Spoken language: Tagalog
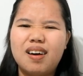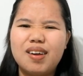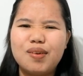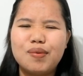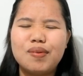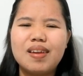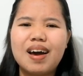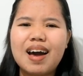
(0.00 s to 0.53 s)

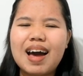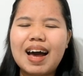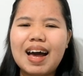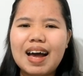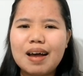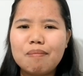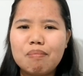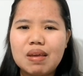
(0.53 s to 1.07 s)
ayun,
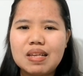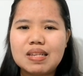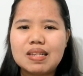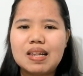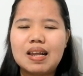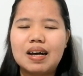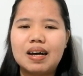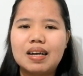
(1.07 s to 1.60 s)

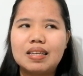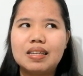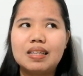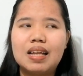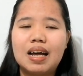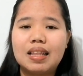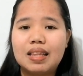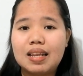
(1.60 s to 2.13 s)
nakaka-amaze lang
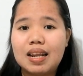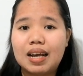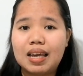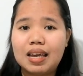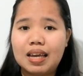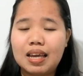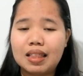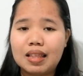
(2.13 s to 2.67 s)
kasi dati
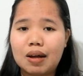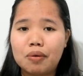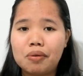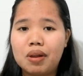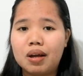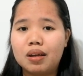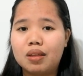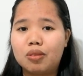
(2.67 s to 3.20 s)
nakikita
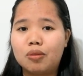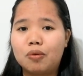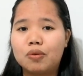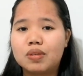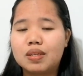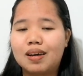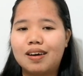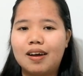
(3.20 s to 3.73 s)
ko lang ito
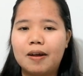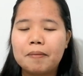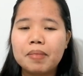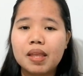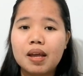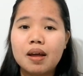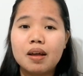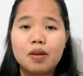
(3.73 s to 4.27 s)
sa
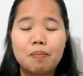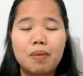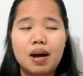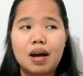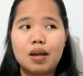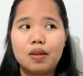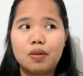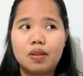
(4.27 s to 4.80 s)

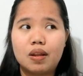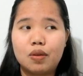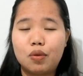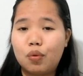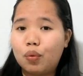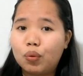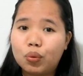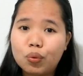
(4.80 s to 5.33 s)
mga
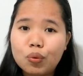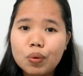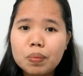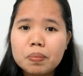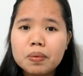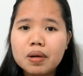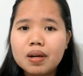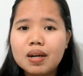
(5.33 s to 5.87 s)

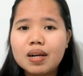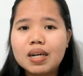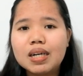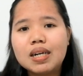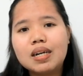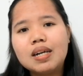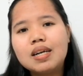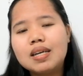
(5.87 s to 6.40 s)

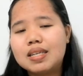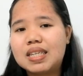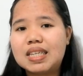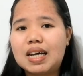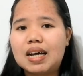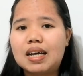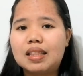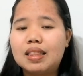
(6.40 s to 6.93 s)
YouTuber,
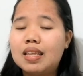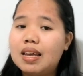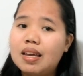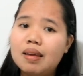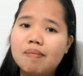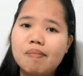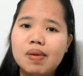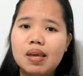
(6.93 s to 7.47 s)
sa
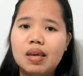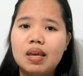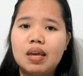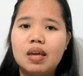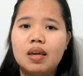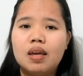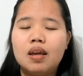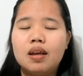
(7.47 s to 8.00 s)
TV.
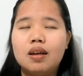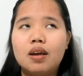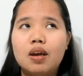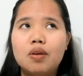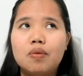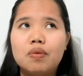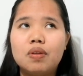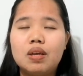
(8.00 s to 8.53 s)

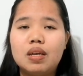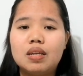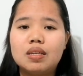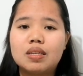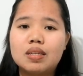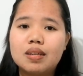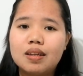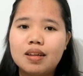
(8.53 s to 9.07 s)
Ngayon
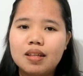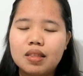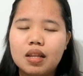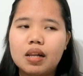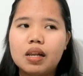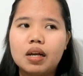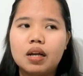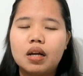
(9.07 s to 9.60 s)
is
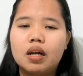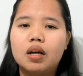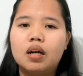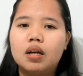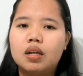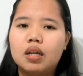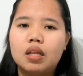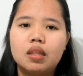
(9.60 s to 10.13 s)

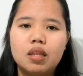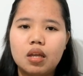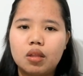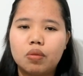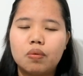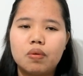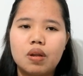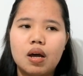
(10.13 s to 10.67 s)
talagang
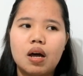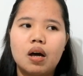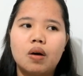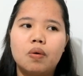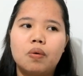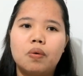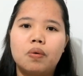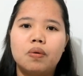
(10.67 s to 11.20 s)
nandito na
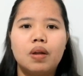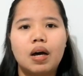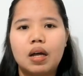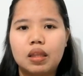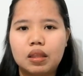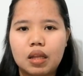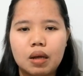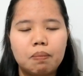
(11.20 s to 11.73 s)
ako,
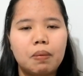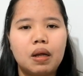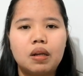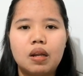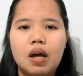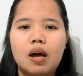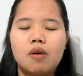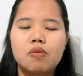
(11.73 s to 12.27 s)

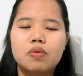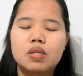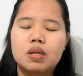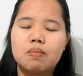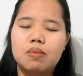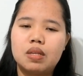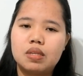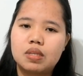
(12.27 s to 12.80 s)
nakatapak na ako
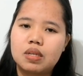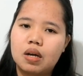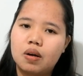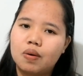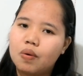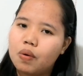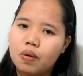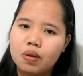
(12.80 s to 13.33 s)
sa
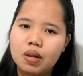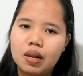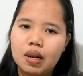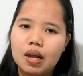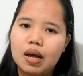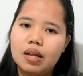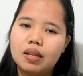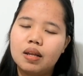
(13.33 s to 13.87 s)
bansang
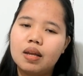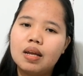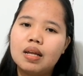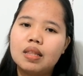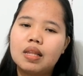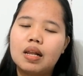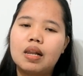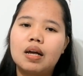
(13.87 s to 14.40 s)
Holy Land.
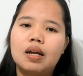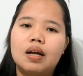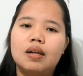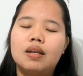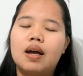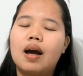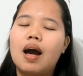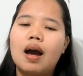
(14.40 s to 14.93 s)

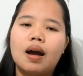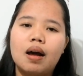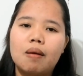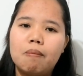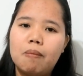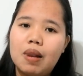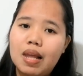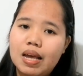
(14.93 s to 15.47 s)
Talagang
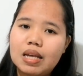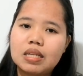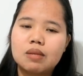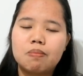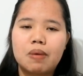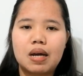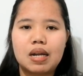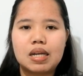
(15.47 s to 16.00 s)

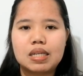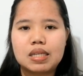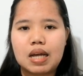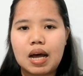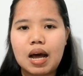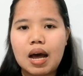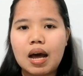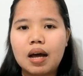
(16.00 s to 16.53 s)
nakaka-bless para
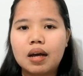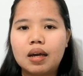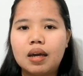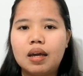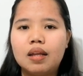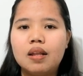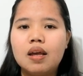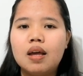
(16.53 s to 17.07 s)
sa
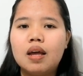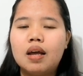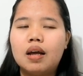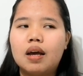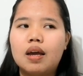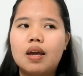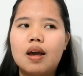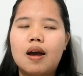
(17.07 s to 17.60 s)
akin.
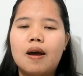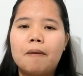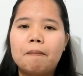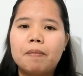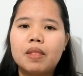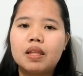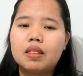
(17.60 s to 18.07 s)
Kaya,